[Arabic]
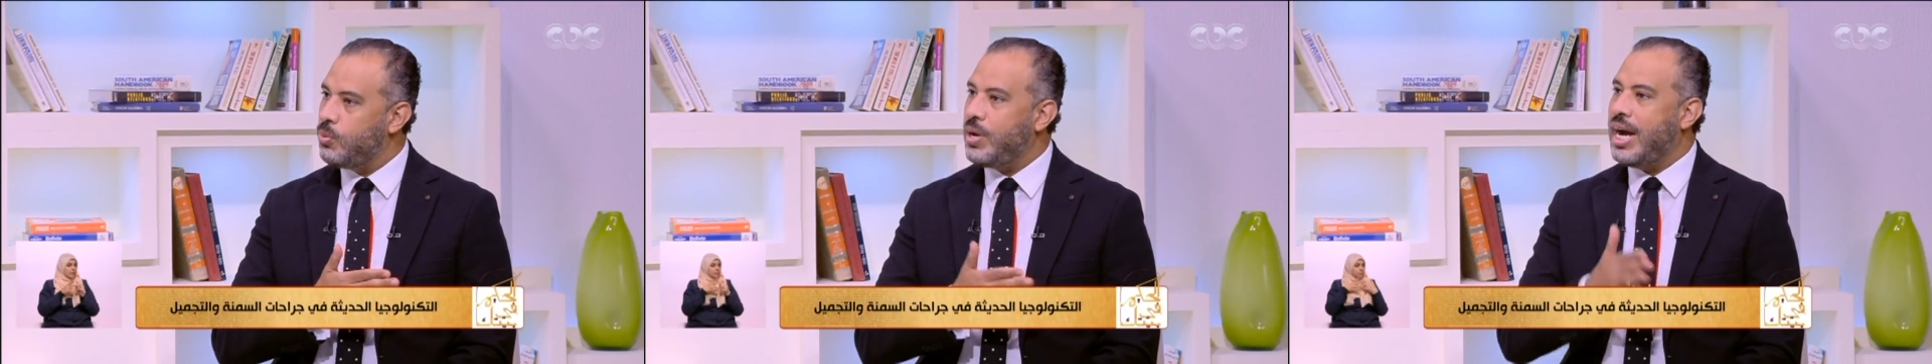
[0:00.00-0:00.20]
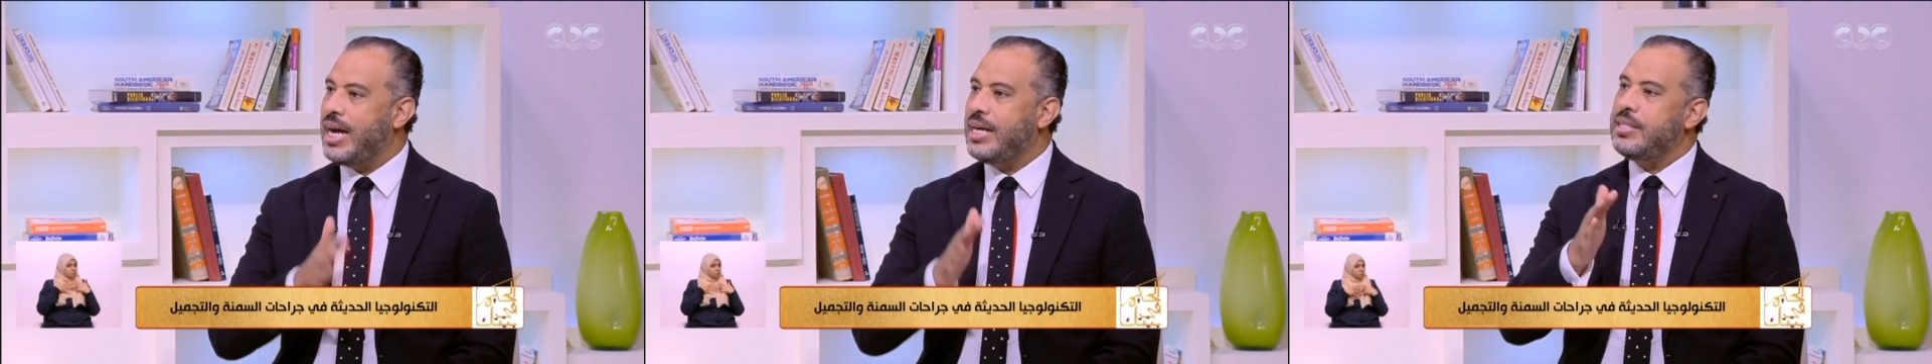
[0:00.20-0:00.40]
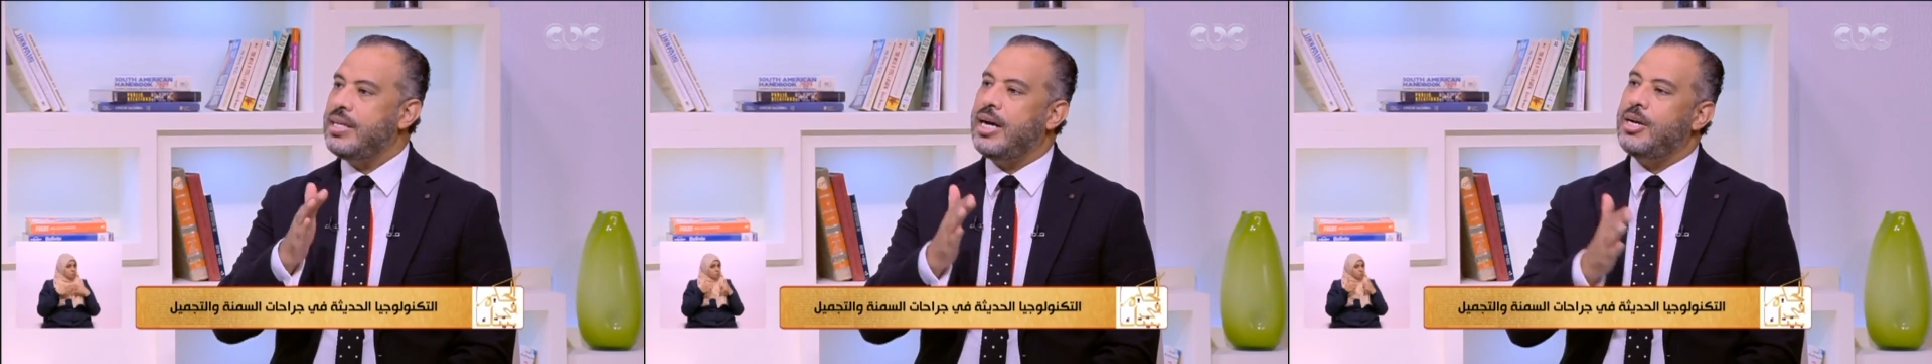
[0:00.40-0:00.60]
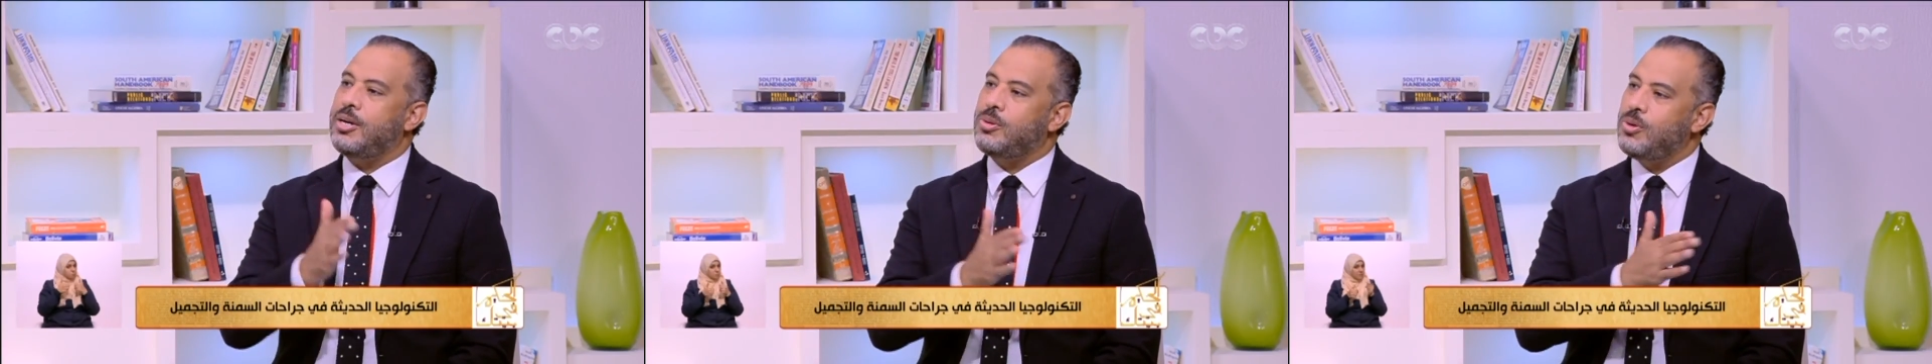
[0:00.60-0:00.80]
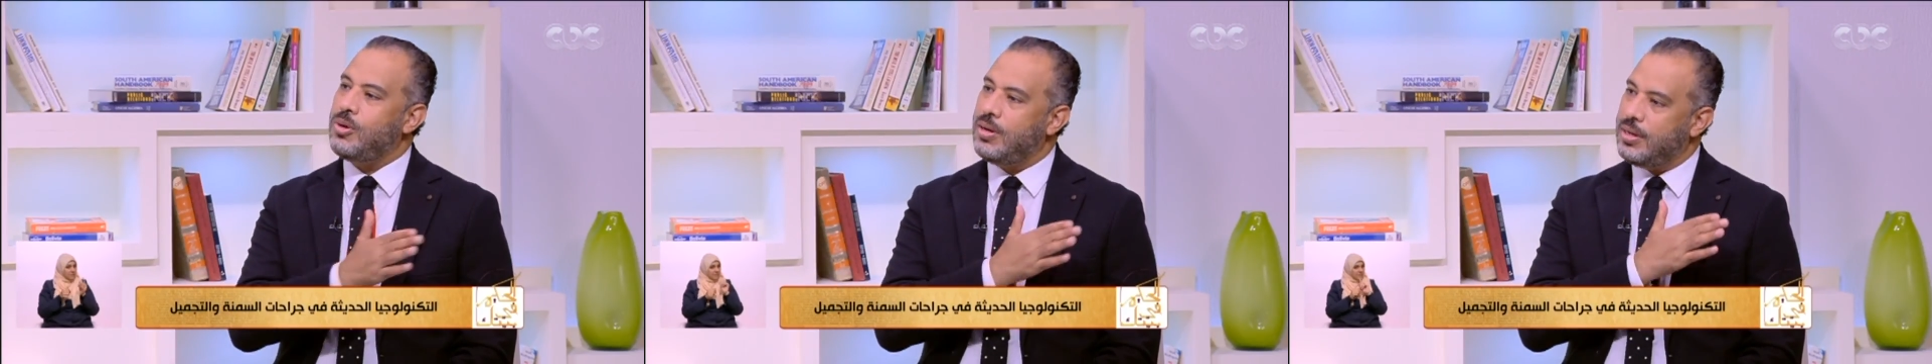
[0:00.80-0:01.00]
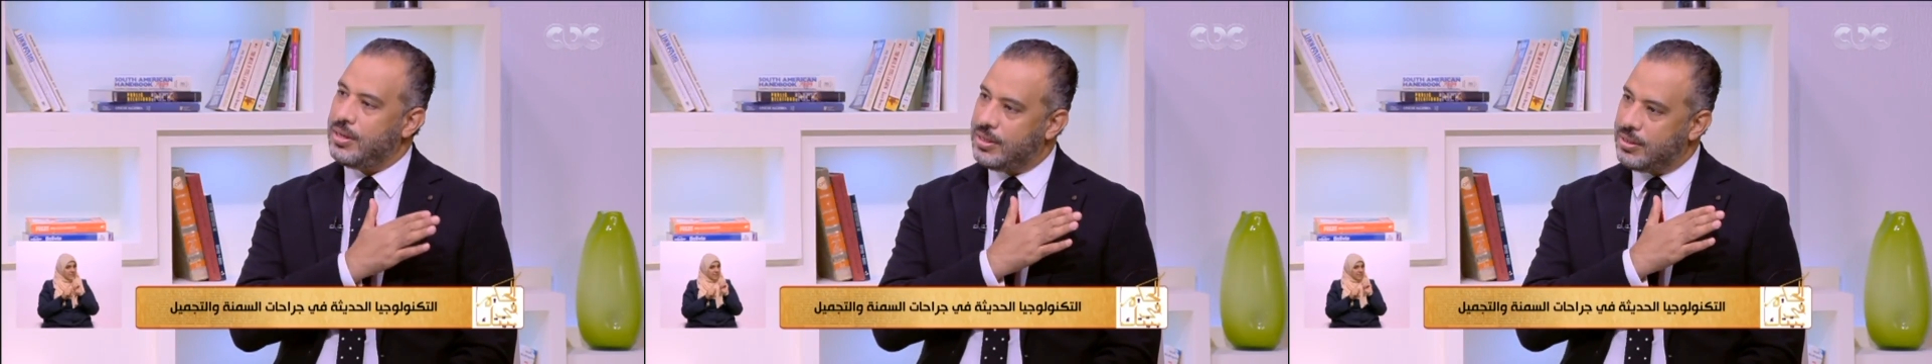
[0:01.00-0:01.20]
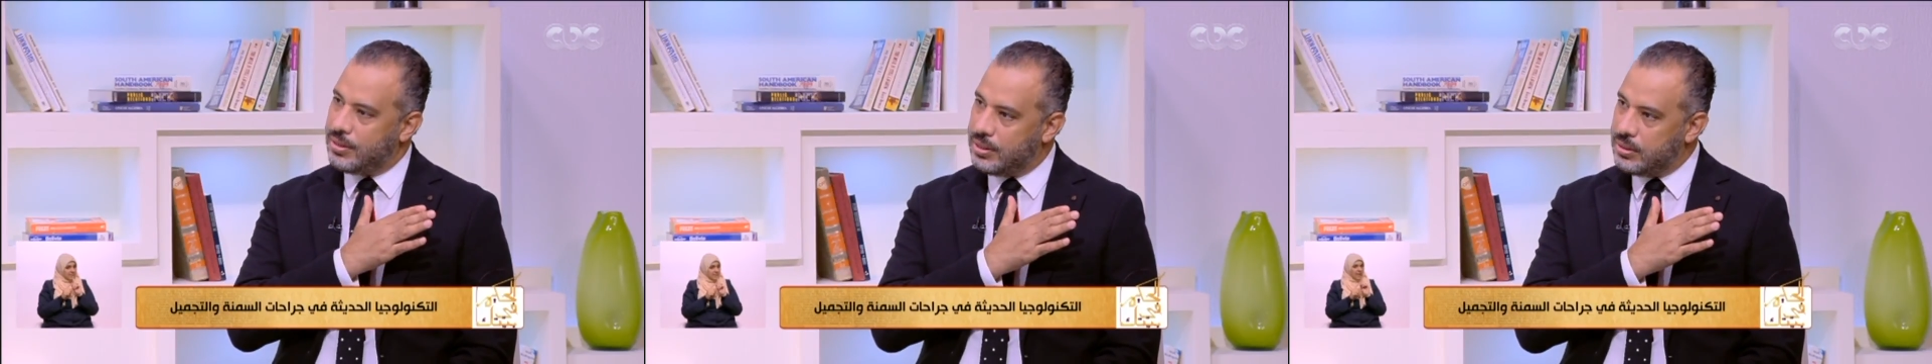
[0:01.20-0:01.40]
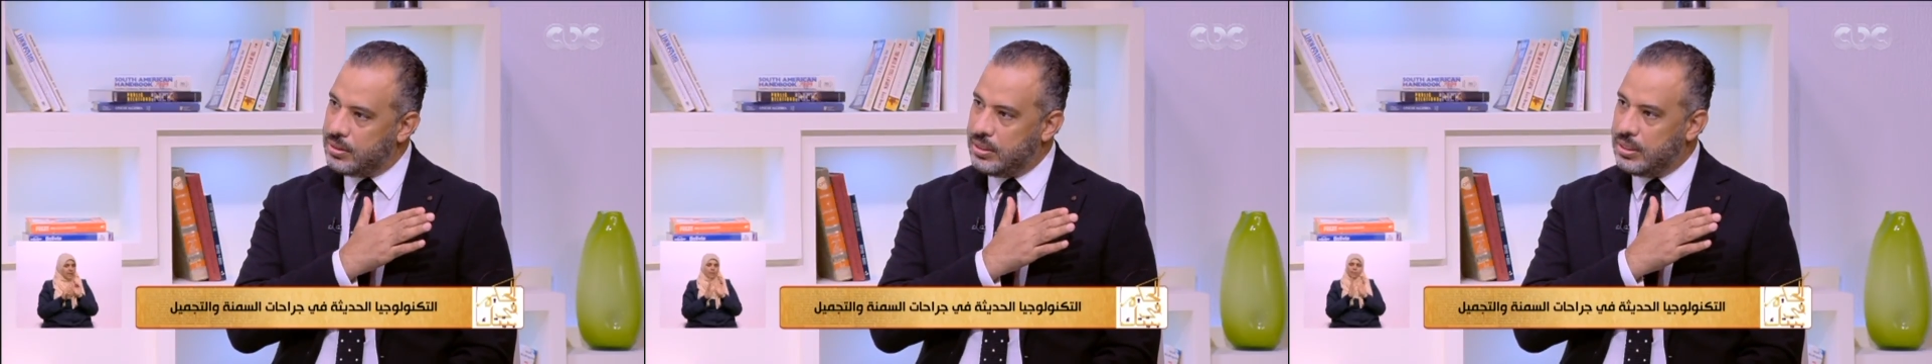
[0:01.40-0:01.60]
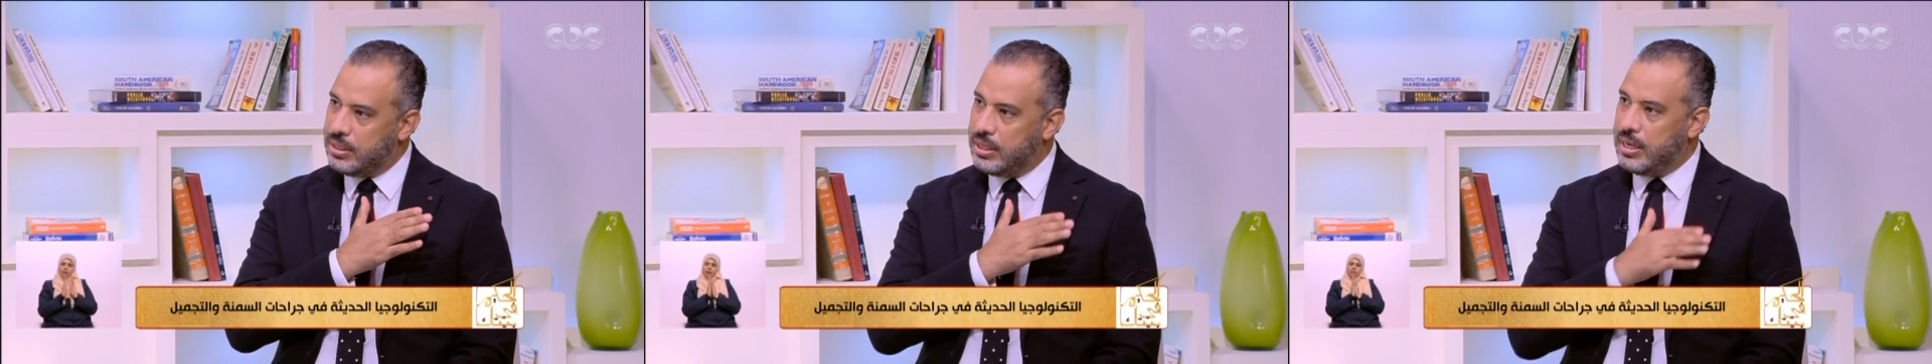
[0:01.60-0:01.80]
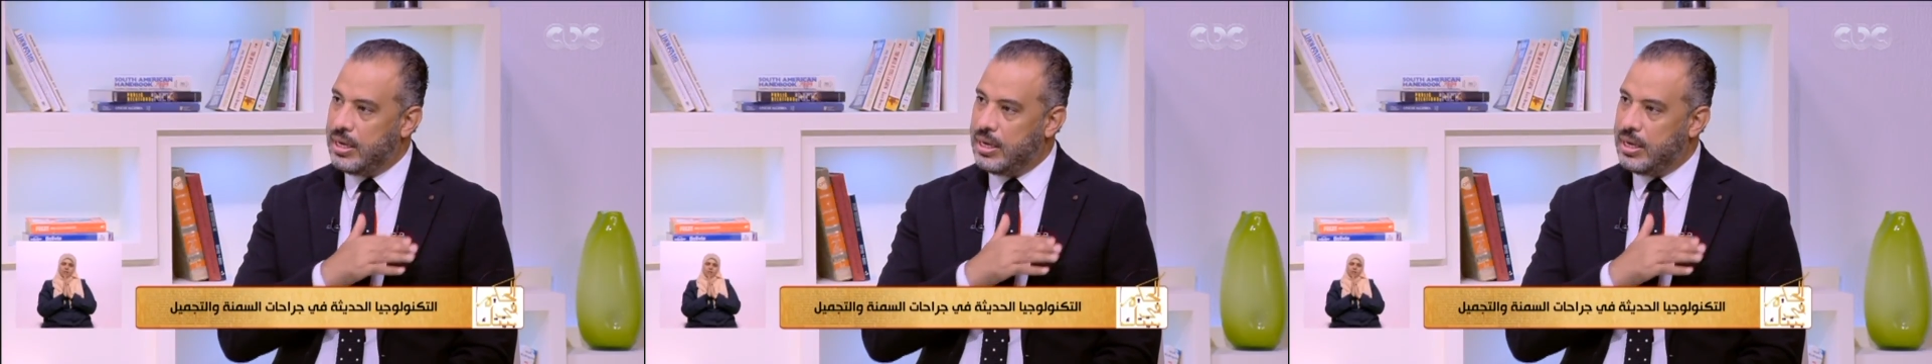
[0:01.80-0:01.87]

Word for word: ويعدي على كل الاجراءات دي